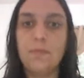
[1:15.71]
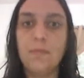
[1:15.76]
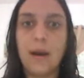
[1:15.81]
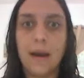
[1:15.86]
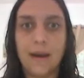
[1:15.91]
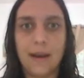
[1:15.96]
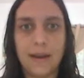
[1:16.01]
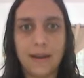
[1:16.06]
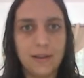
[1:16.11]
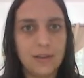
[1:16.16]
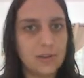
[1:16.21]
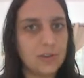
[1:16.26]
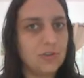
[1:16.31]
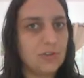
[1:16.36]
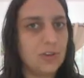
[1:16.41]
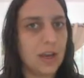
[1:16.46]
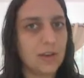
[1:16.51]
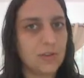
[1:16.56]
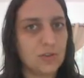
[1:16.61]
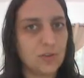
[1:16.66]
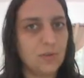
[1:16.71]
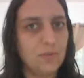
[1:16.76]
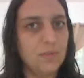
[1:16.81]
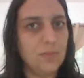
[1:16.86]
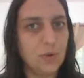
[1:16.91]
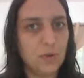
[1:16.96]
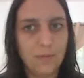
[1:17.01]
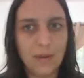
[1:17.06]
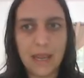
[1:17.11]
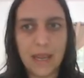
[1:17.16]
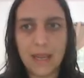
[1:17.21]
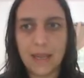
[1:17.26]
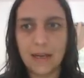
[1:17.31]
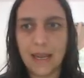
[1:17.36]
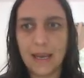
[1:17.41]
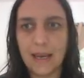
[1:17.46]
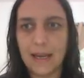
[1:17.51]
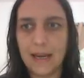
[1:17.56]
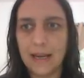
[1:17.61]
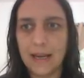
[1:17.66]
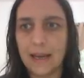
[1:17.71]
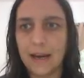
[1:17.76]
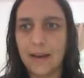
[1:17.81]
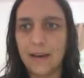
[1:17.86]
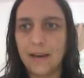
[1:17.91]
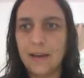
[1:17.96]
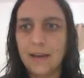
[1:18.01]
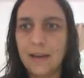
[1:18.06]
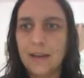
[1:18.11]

mas já subiu bem, né, galera?